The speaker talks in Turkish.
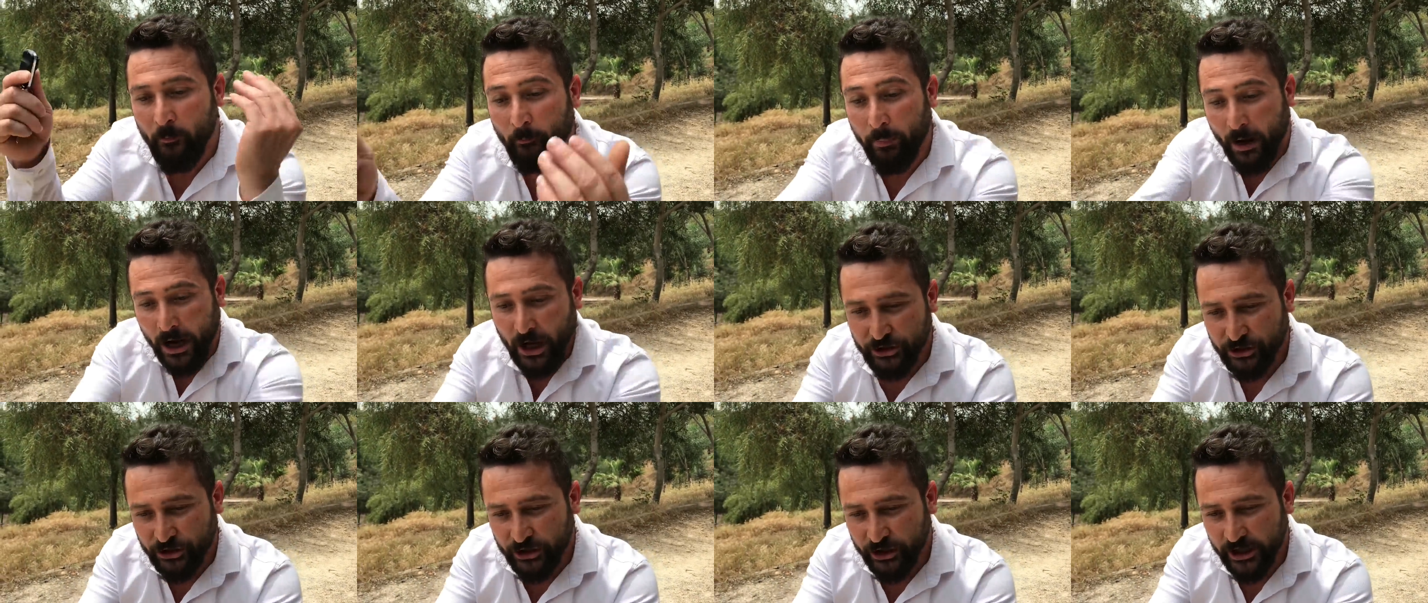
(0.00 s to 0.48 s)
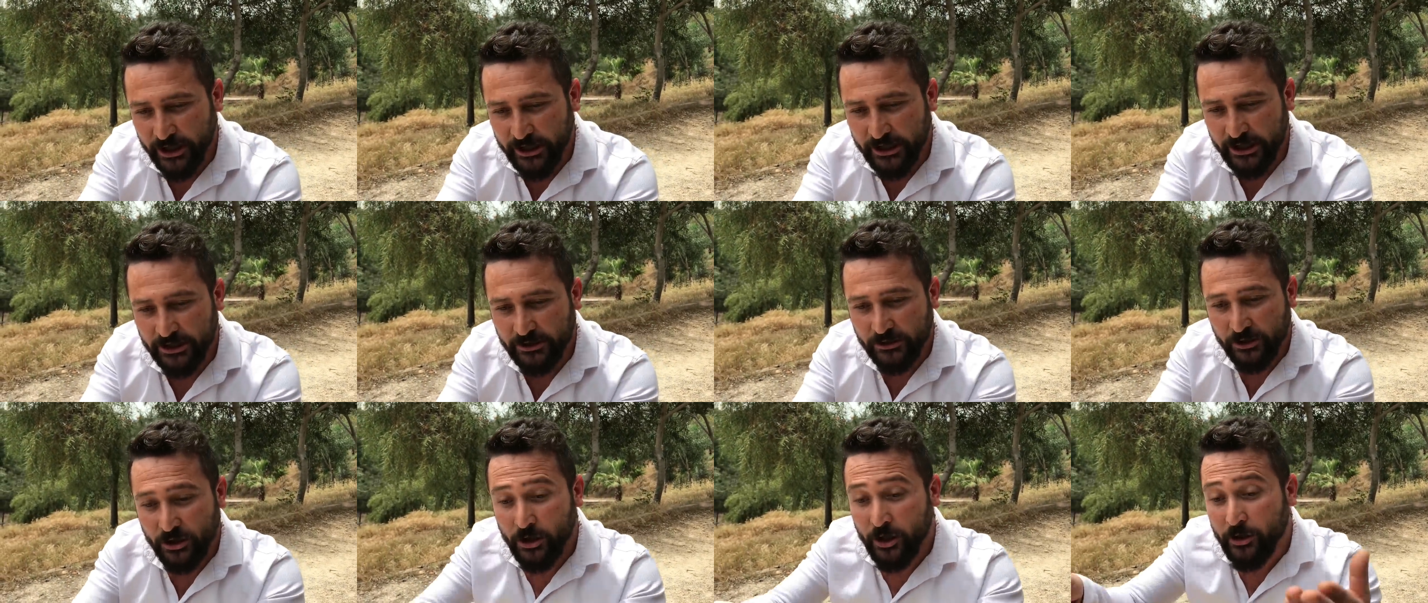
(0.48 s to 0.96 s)
bahçeye
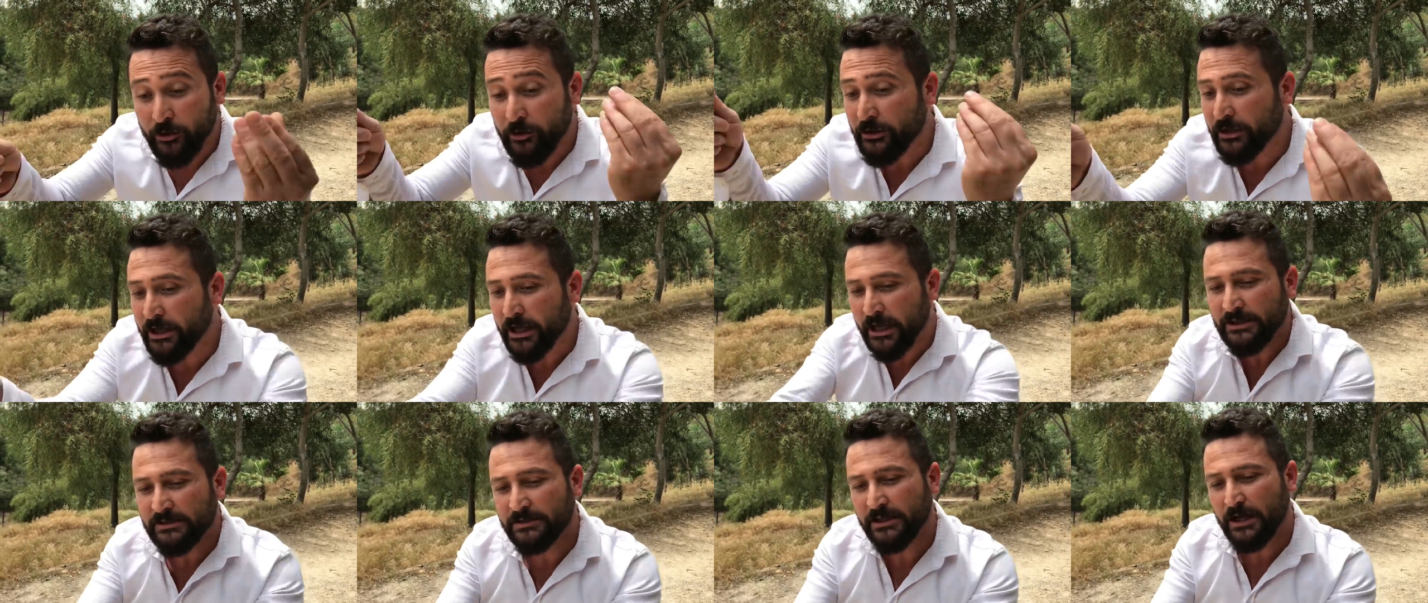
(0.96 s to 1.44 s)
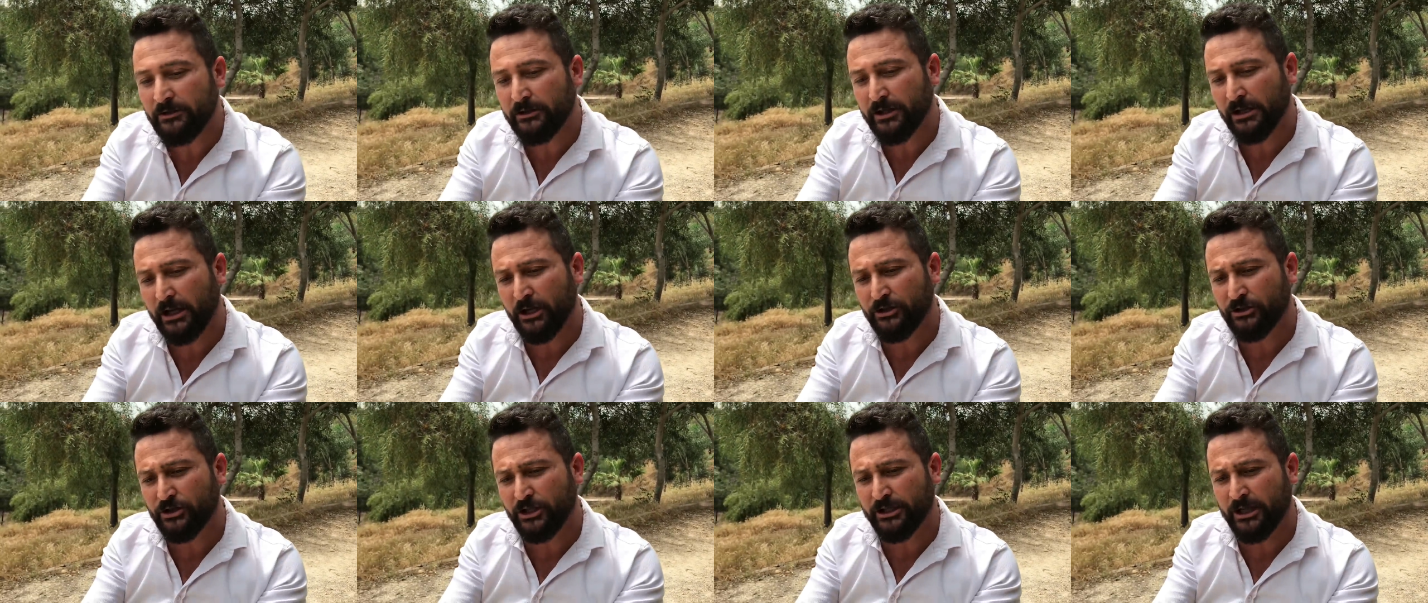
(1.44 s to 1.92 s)
git. Niye sen
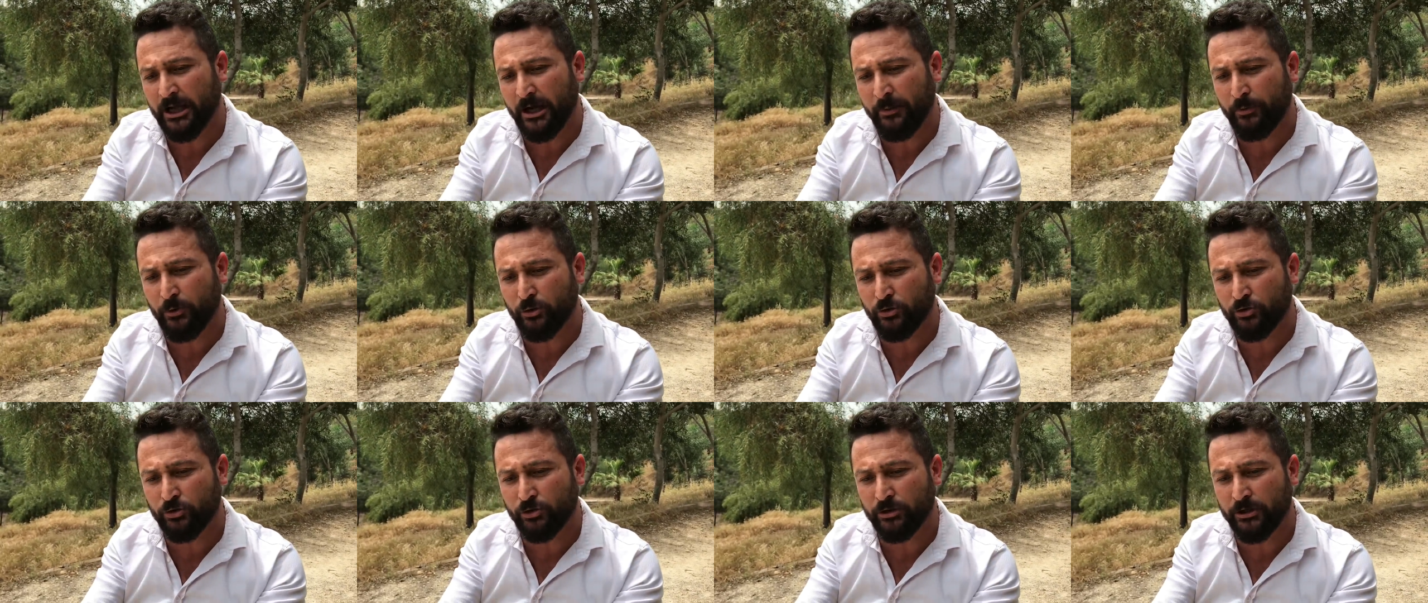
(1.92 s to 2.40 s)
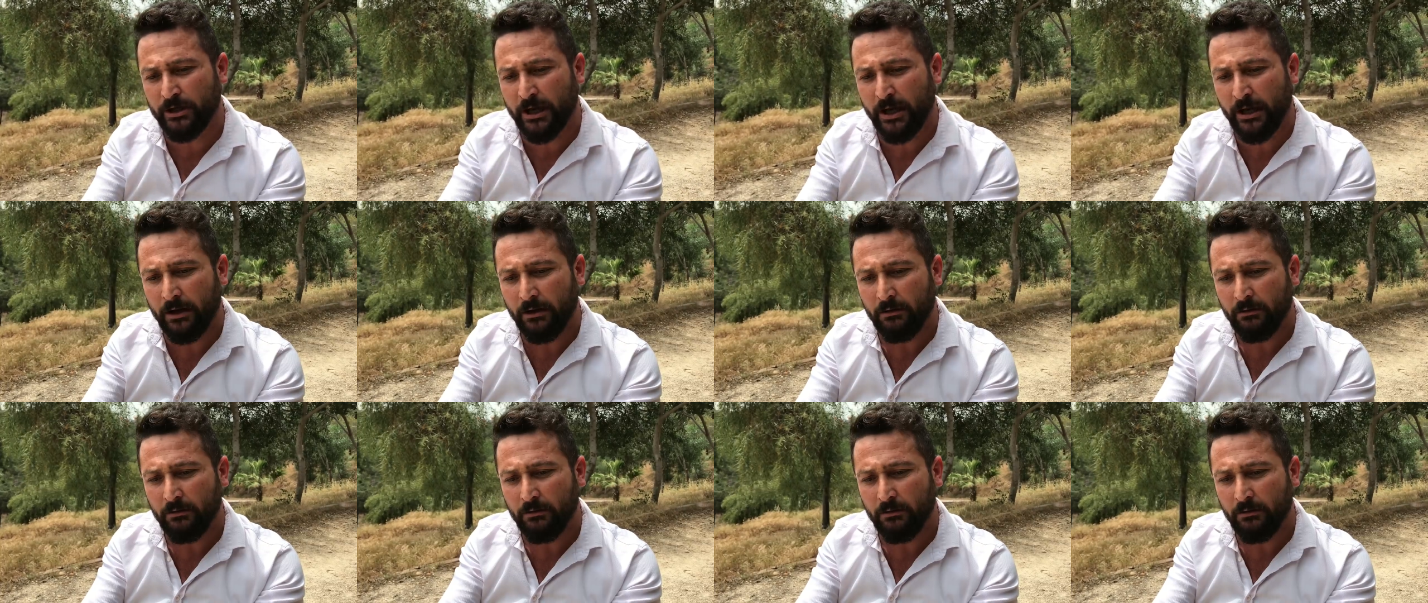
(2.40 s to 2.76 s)
dilencilik yapıyorsun ya?